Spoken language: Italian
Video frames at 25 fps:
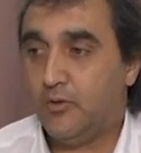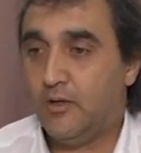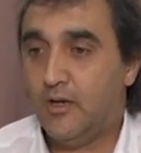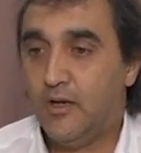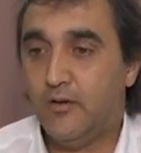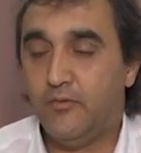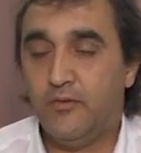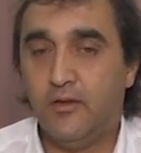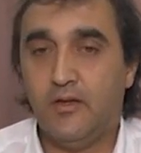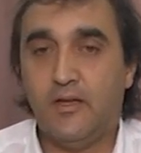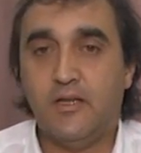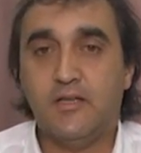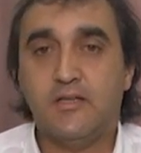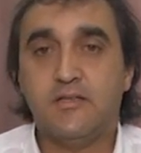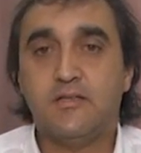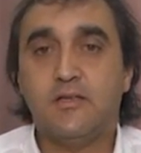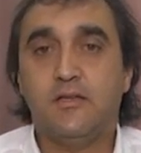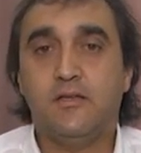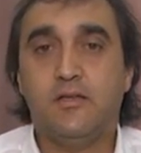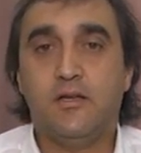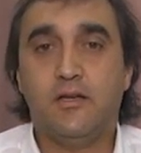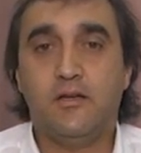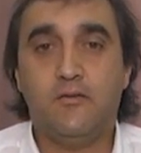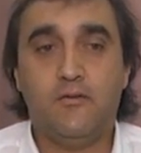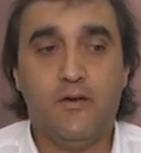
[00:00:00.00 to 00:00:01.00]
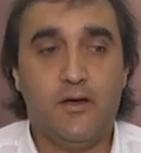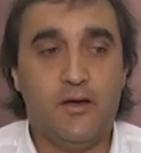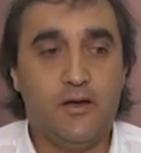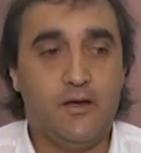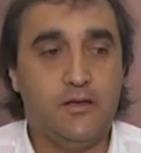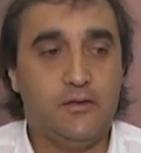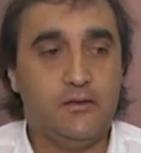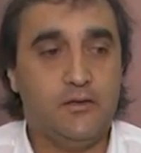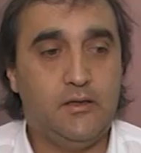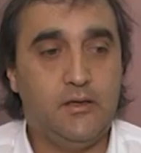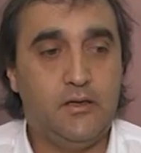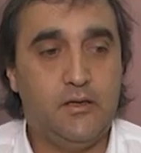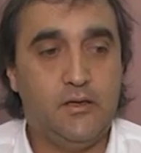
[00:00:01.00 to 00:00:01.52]
della finanza
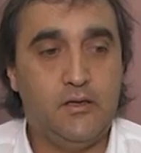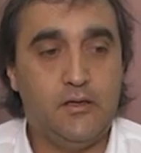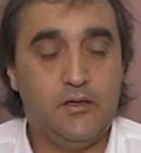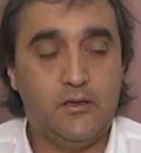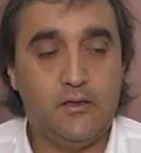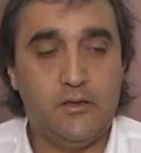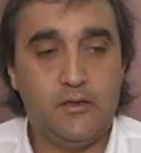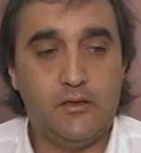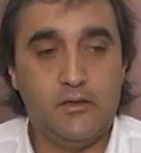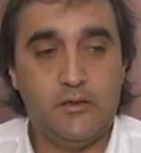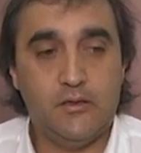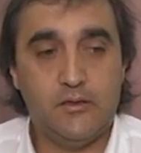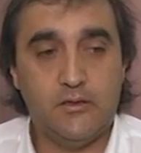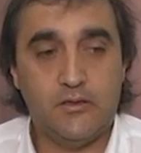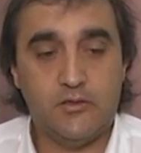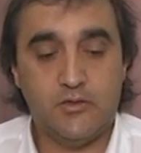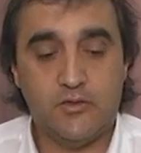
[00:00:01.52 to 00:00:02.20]
derivata eh,